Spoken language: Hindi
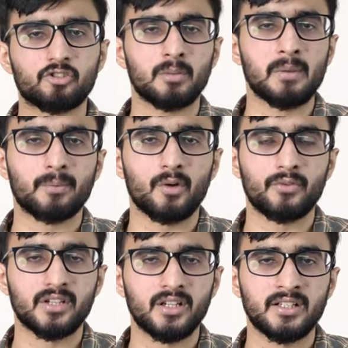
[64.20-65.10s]
एक्चुअल में
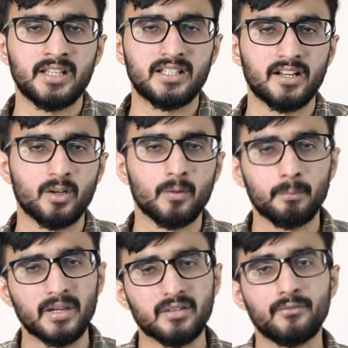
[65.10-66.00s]
प्रॉफिट अर्न नहीं कर रहे हो
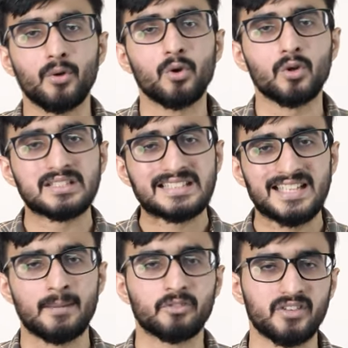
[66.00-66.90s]
बट वो लोग
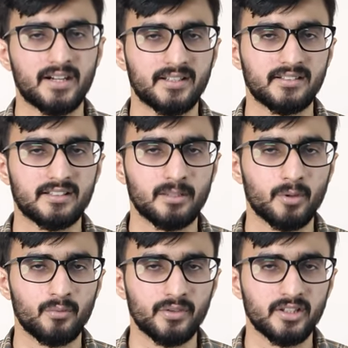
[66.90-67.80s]
सेम स्ट्रैटेजी से
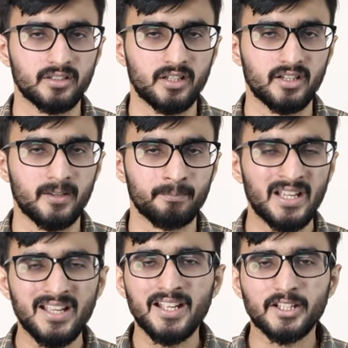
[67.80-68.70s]
प्रॉफिट अर्न कर रहे हैं
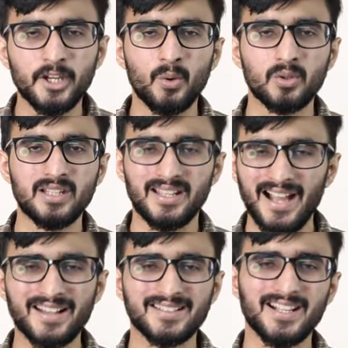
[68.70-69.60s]
क्यों होता है
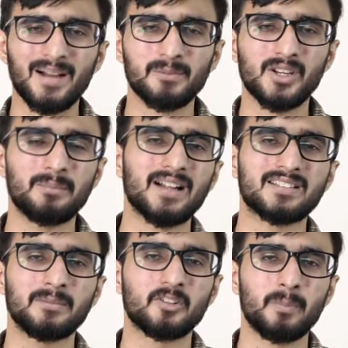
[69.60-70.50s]
आज तक आप लोग ये
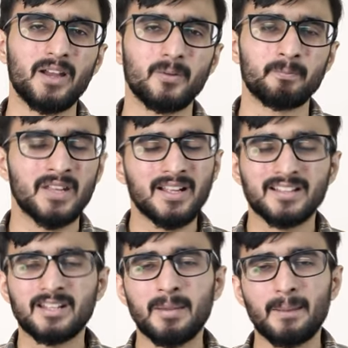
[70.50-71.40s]
बात समझ पाए हो
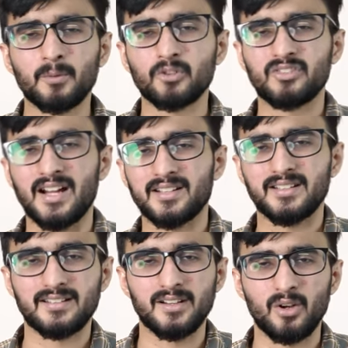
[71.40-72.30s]
जब आपको
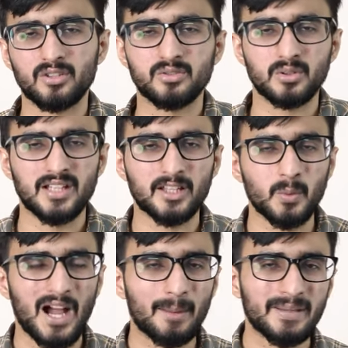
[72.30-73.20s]
स्ट्रैटेजी से लॉस होता है
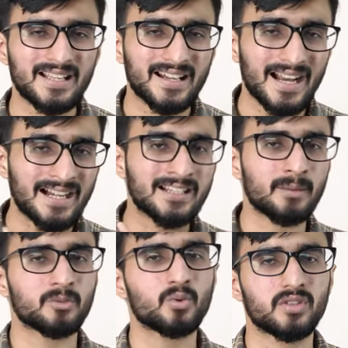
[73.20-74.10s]
तो आप एक
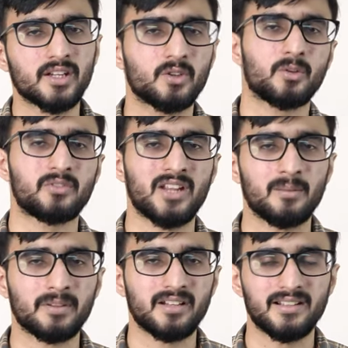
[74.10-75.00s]
रैंडम दूसरे यूट्यूब
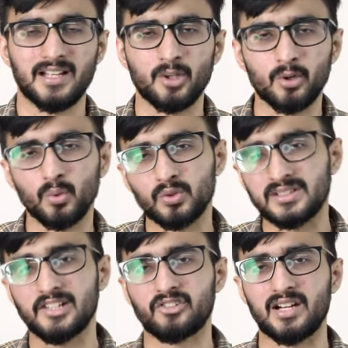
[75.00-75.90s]
चैनल पर चले जाते हो और
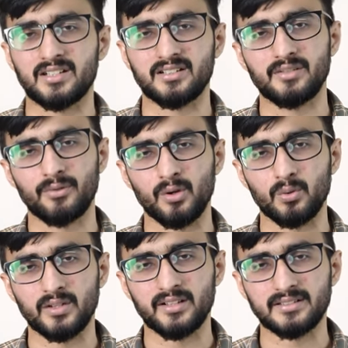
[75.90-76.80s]
उसकी स्ट्रैटेजी
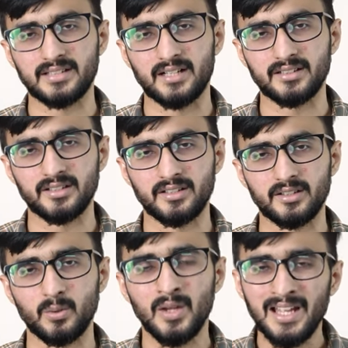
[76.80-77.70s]
फॉलो करना स्टार्ट कर देते
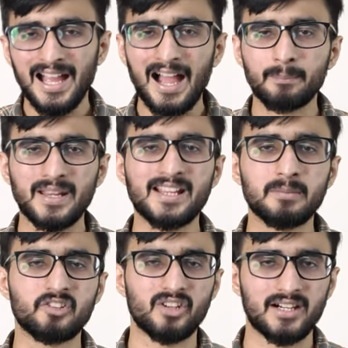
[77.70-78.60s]
हो आप
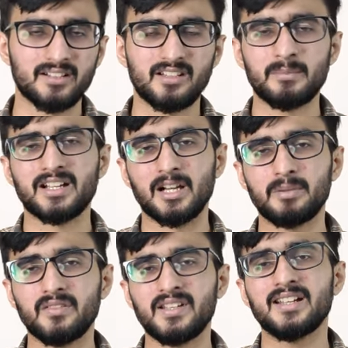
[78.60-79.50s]
एक भी स्ट्रैटेजी में
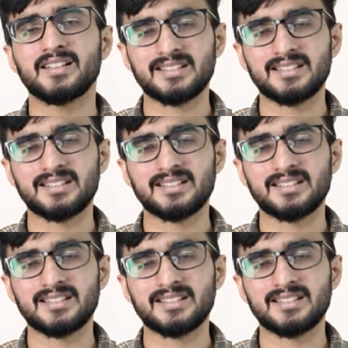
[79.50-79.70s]
कभी भी